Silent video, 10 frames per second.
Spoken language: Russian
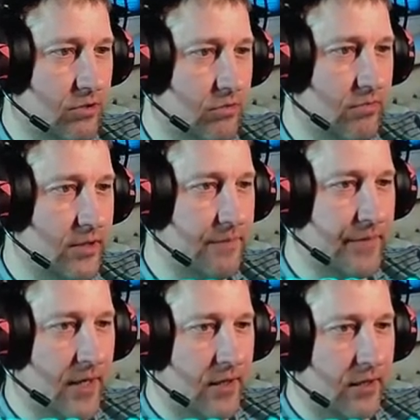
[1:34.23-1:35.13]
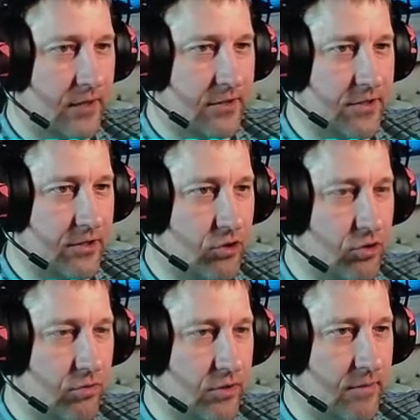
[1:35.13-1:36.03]
рублей. А это значит,
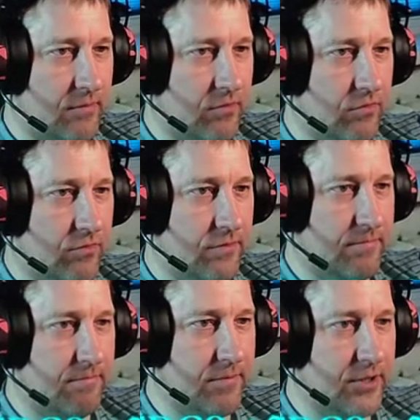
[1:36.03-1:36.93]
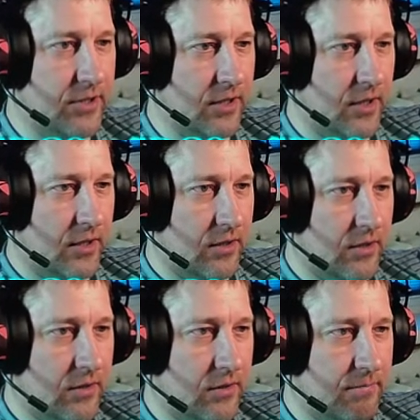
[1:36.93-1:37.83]
что я могу выбить
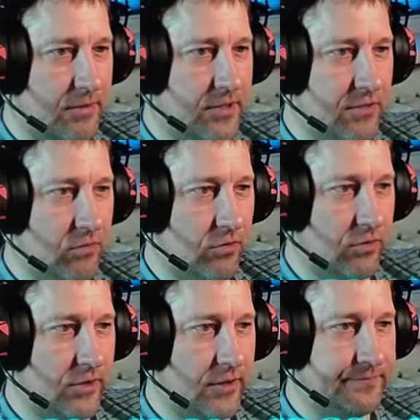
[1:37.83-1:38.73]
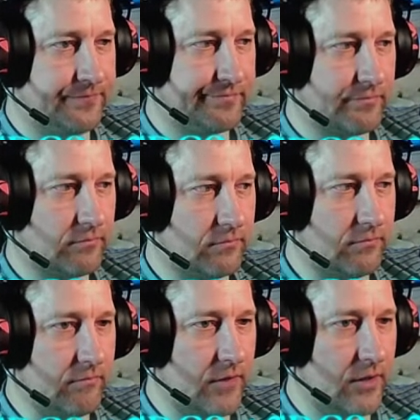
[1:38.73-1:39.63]
а, Посейдон, да?
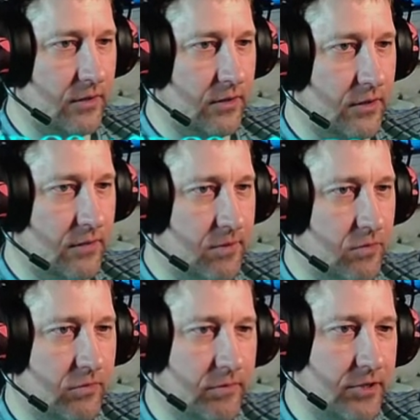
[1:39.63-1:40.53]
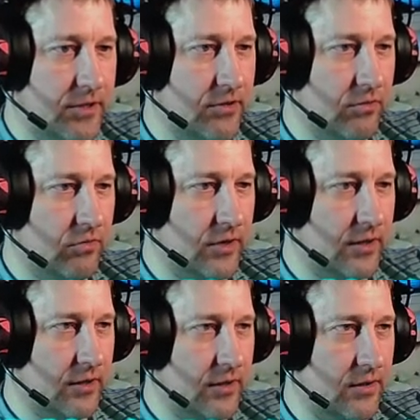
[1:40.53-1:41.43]
А, нет, я могу выбить один, а,
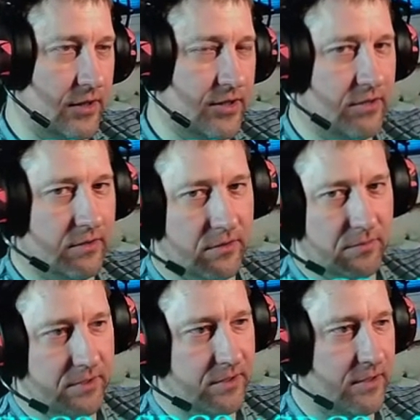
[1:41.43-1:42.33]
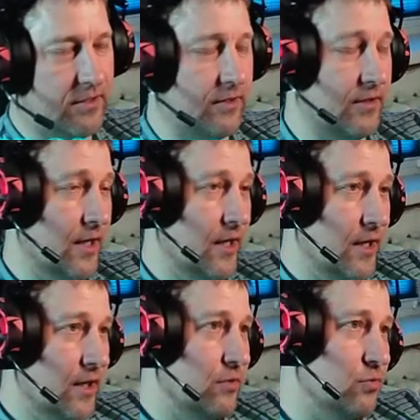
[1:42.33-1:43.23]
один, ёптать, один.
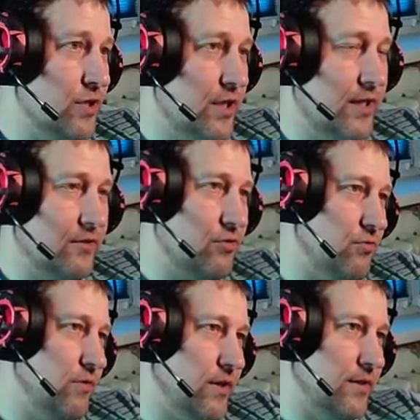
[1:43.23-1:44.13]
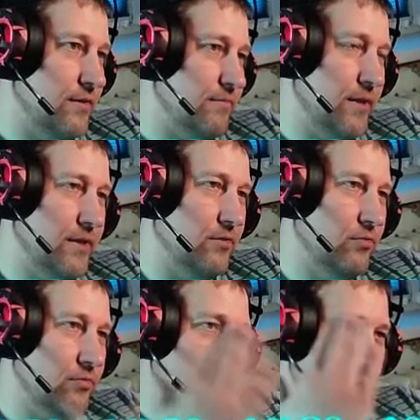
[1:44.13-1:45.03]
Ну сорян, чувак, блин,
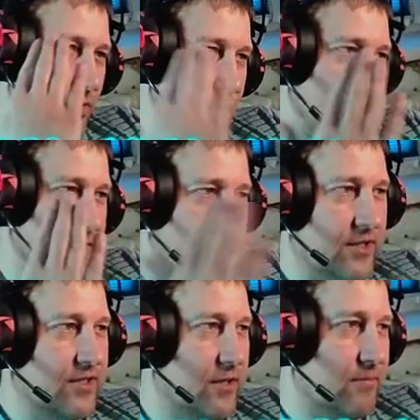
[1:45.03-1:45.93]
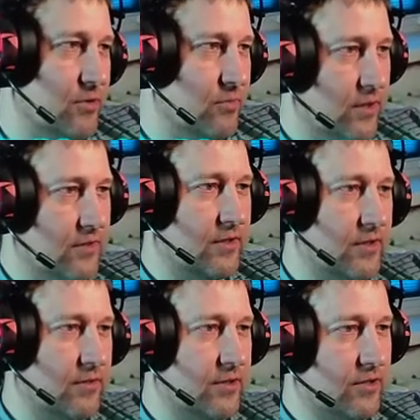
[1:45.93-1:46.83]
ну не знаю, почему я тебя
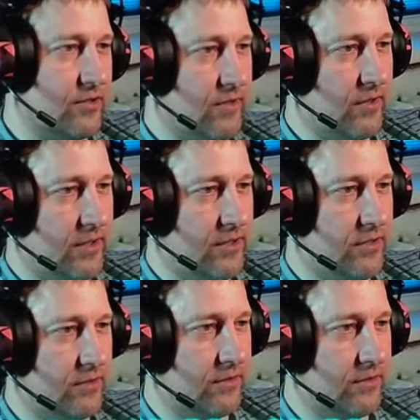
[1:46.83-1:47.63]
реально тебя называю один.